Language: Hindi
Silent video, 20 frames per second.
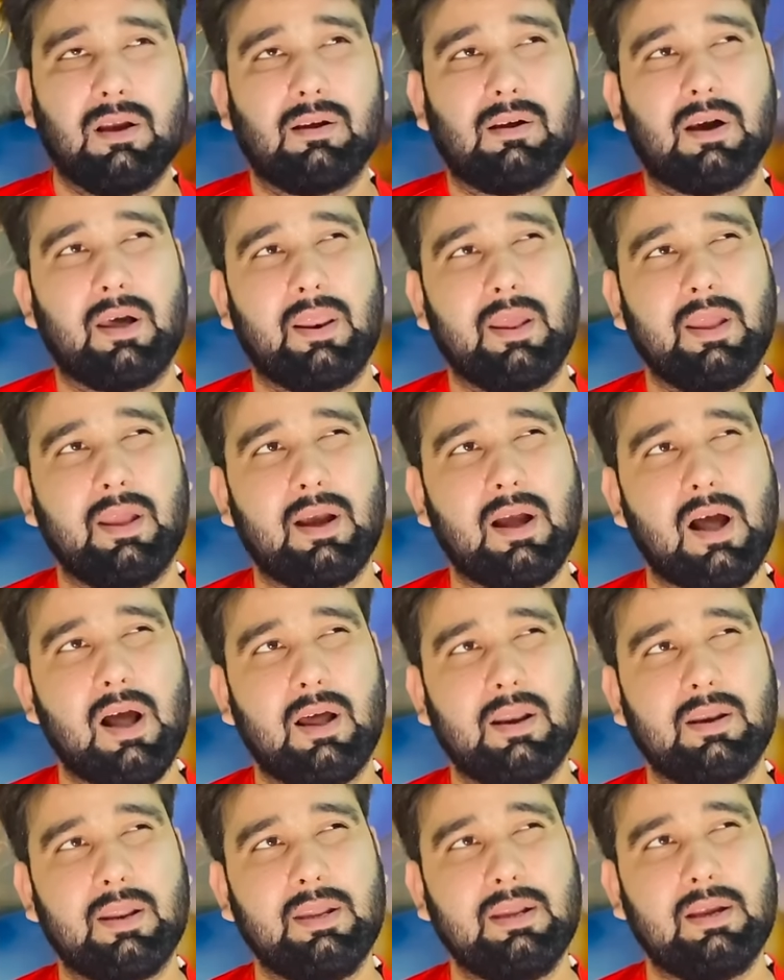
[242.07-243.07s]
करेगा
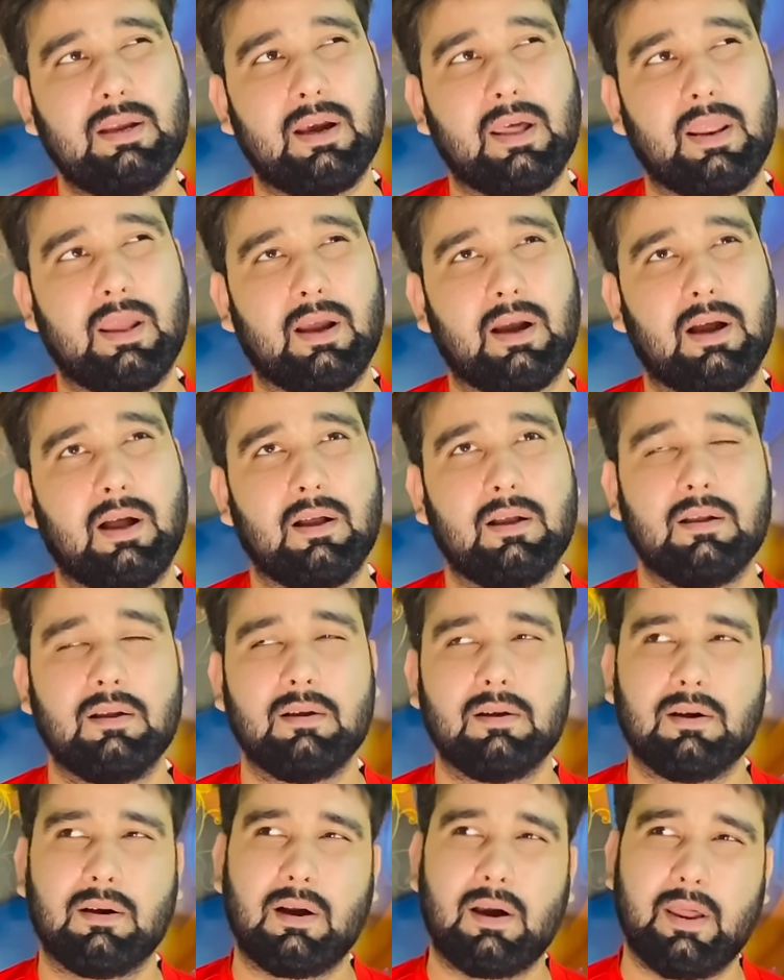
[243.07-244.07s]
नहीं करेगा
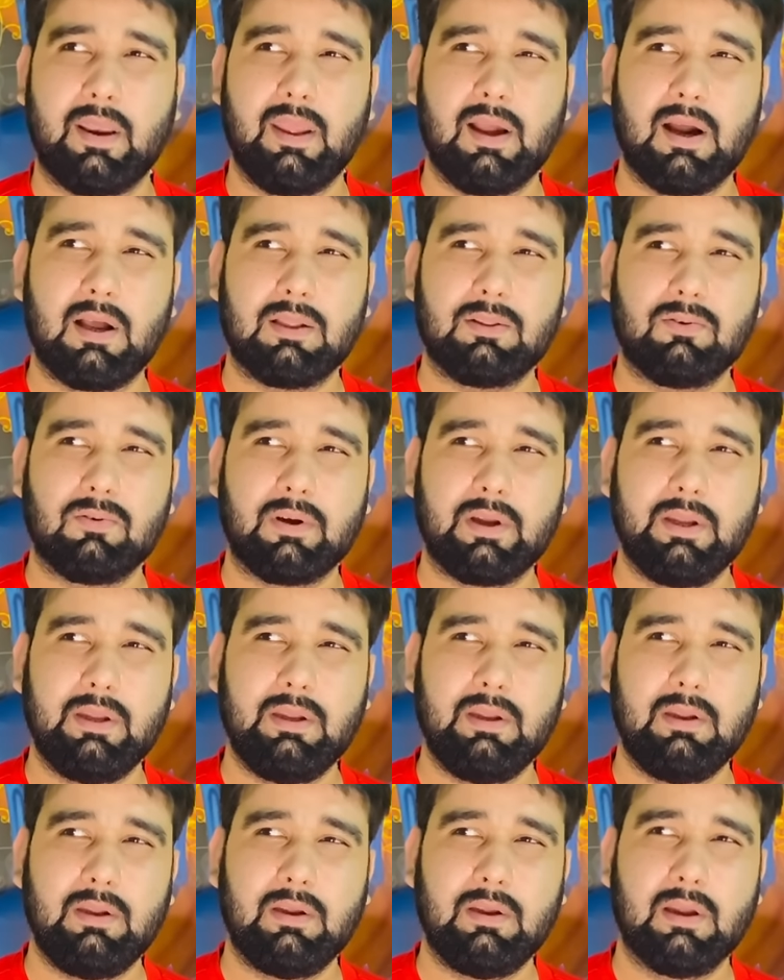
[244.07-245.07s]
करेगा तो
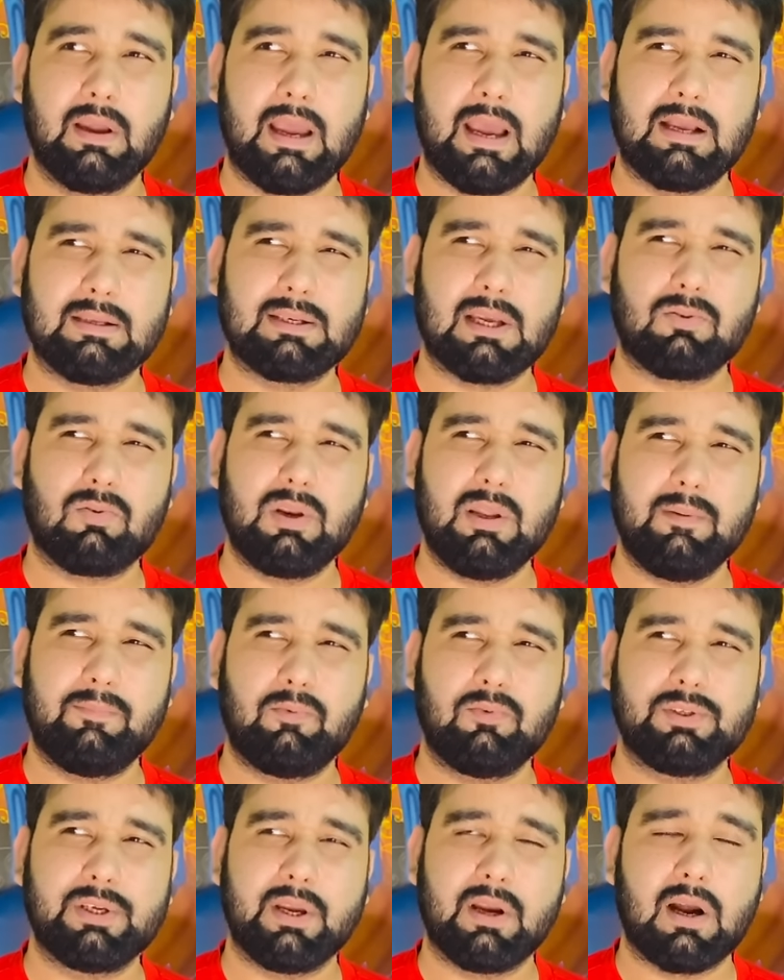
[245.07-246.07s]
कहीं ऐसा तो नहीं
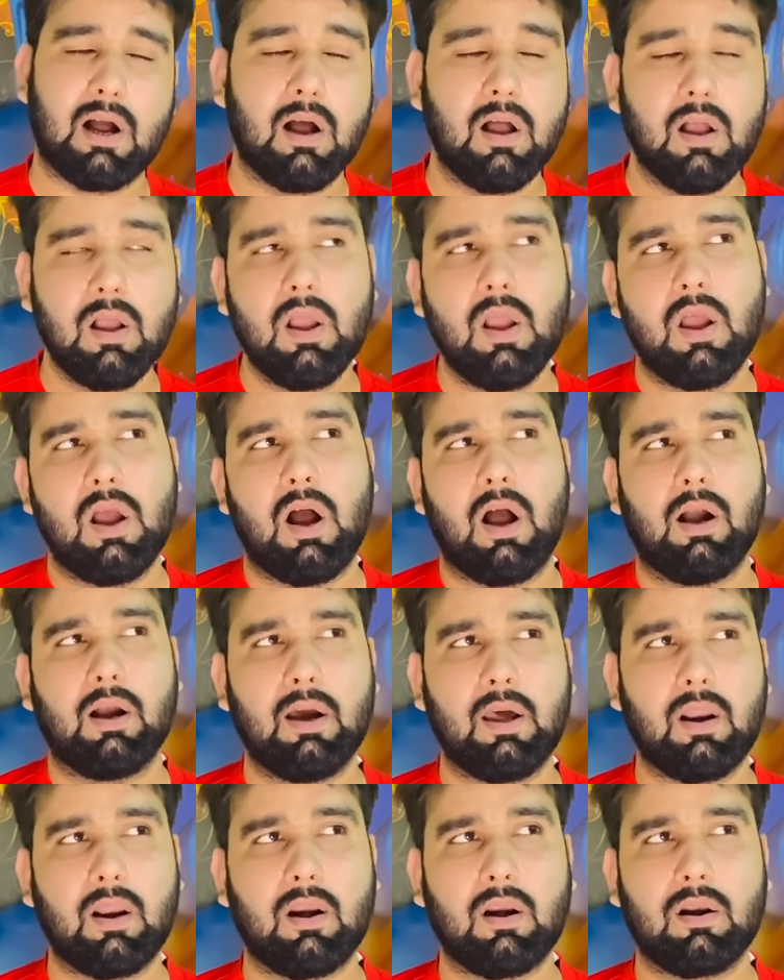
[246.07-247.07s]
पूछेगा
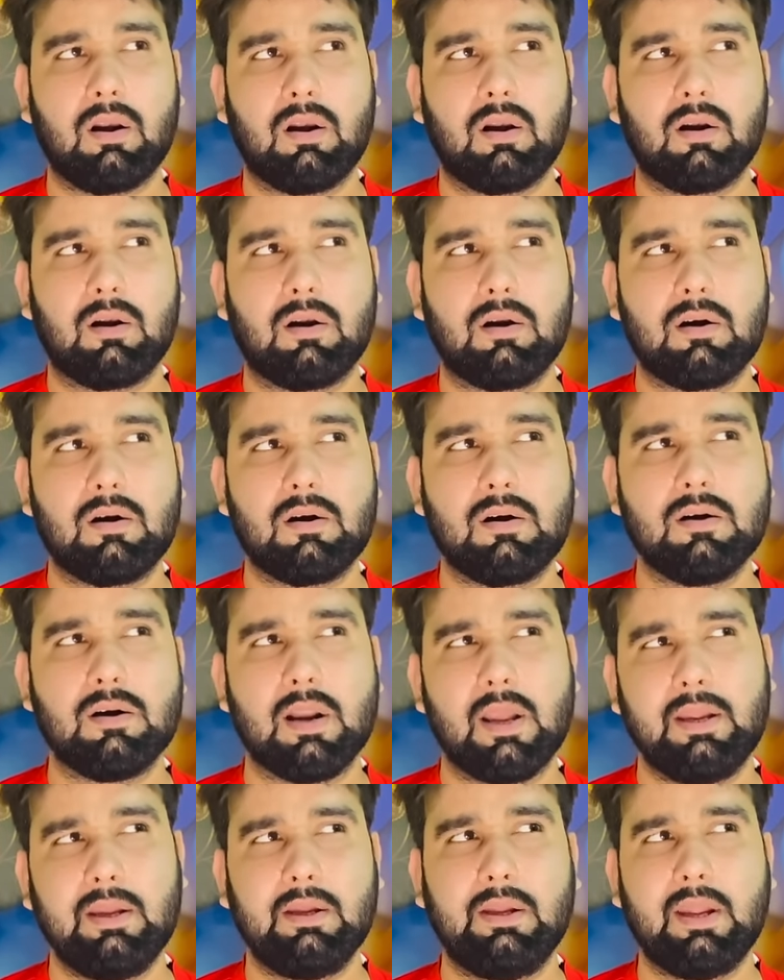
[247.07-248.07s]
अगर
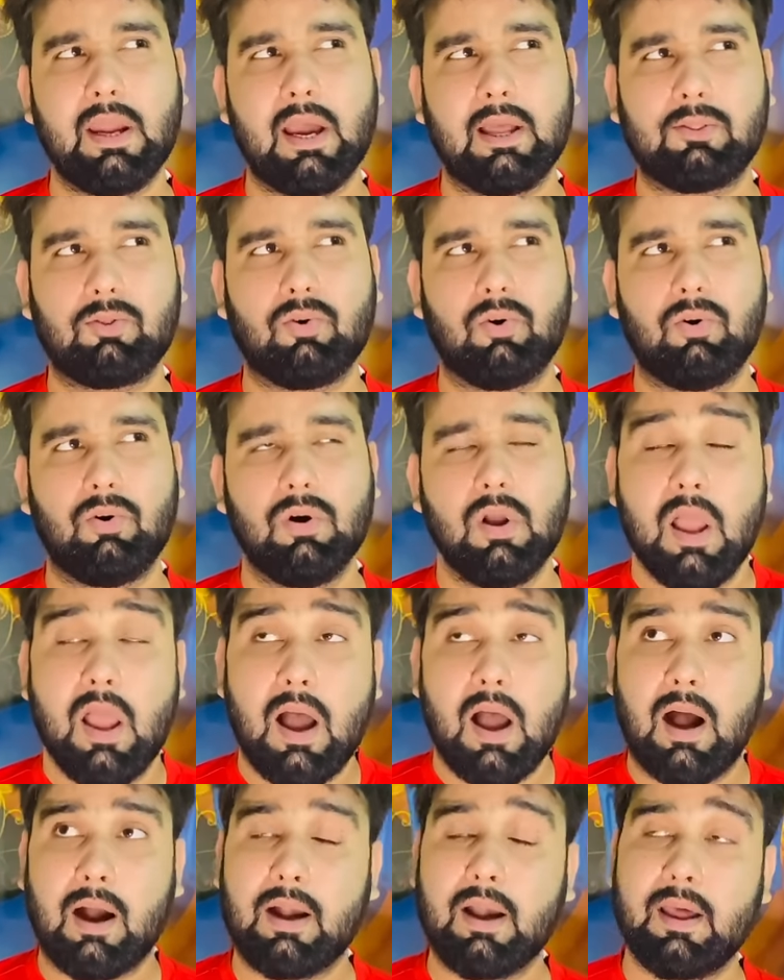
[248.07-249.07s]
नहीं किया तो
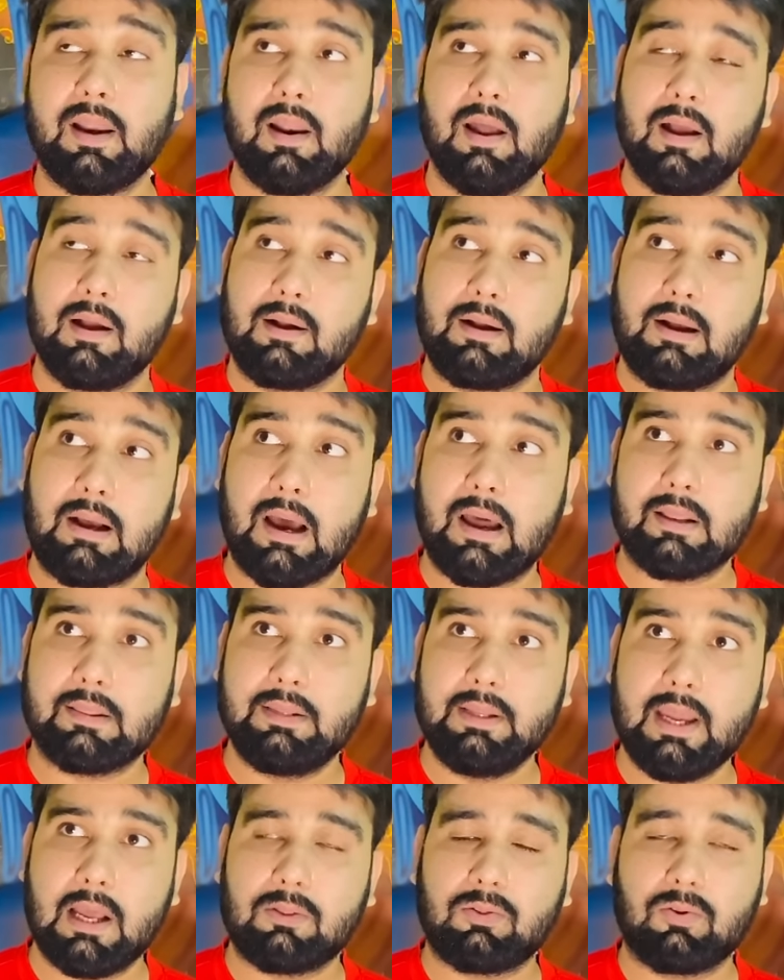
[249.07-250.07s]
अगर कर
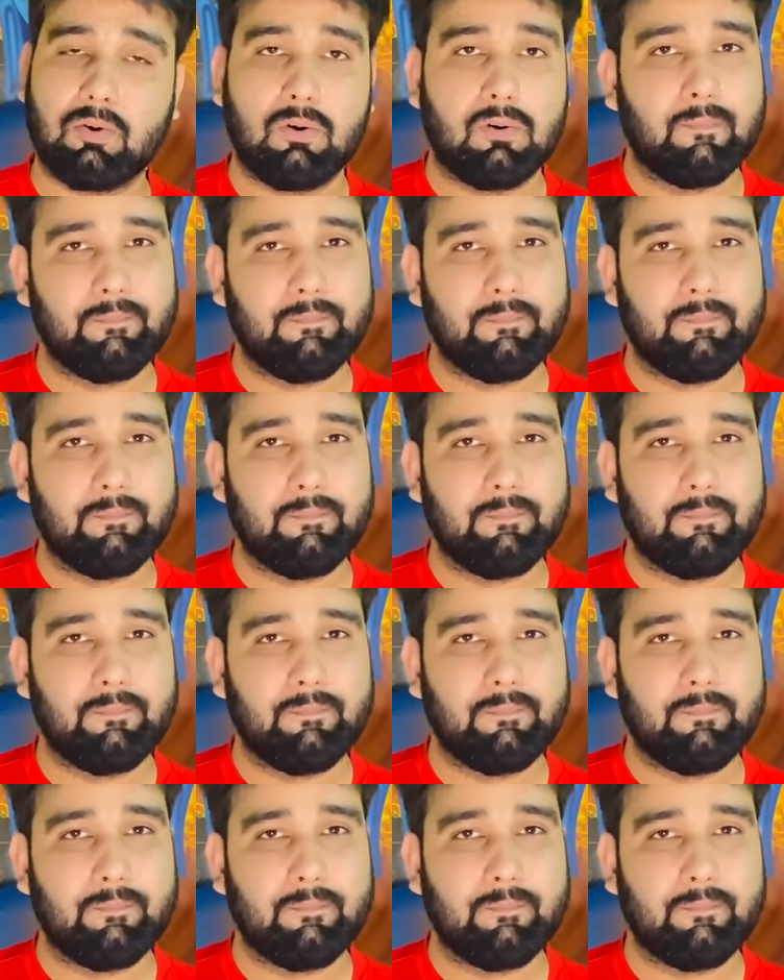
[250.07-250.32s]
दिया तो